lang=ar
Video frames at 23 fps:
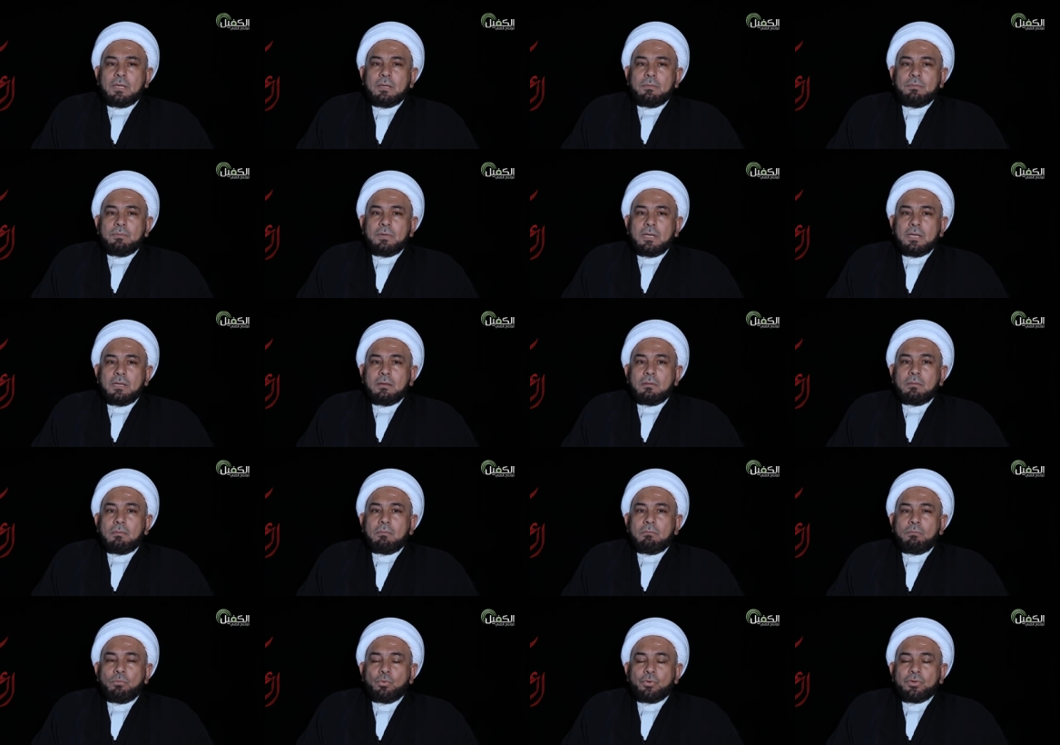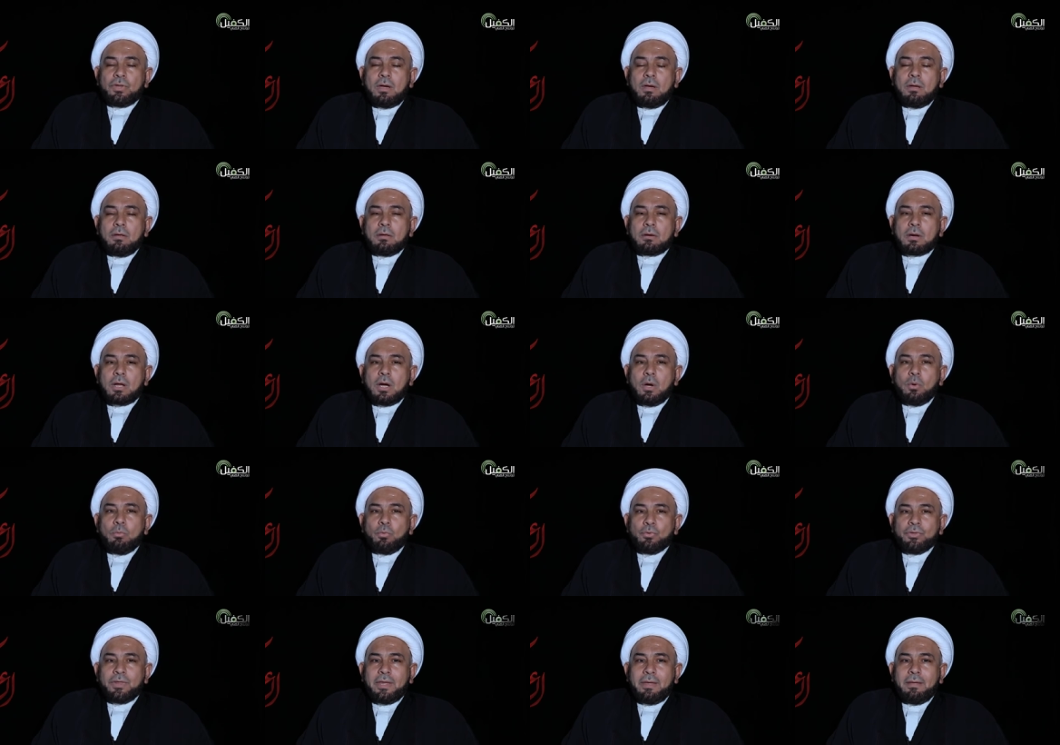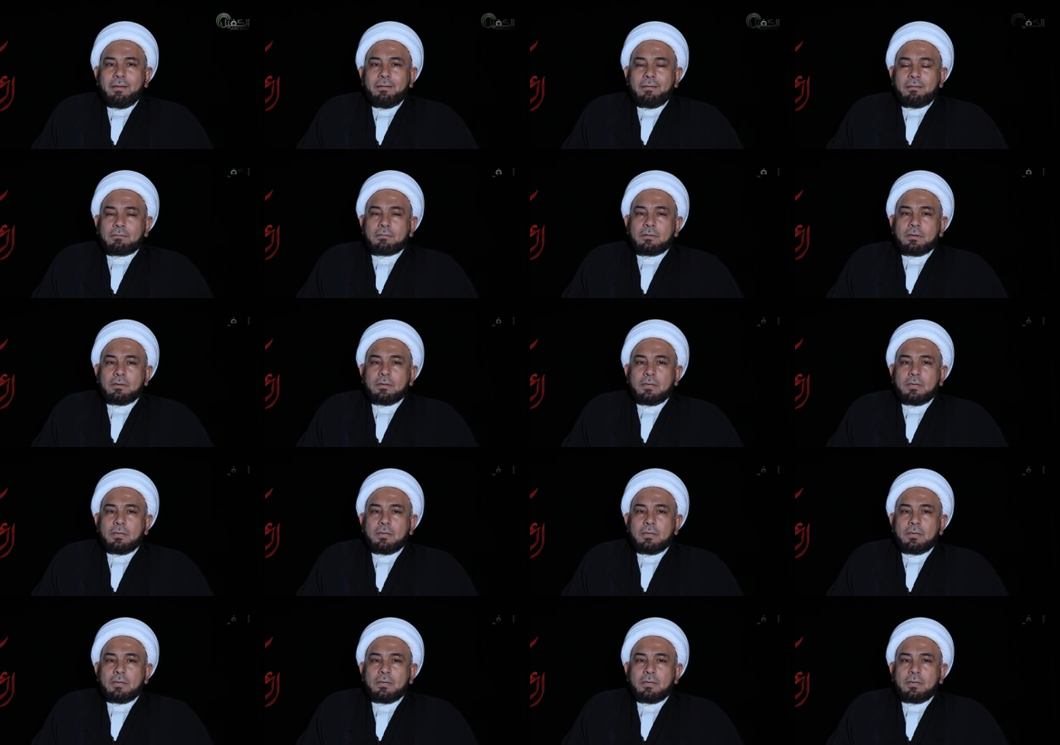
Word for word: بن مظاهر أو مظهر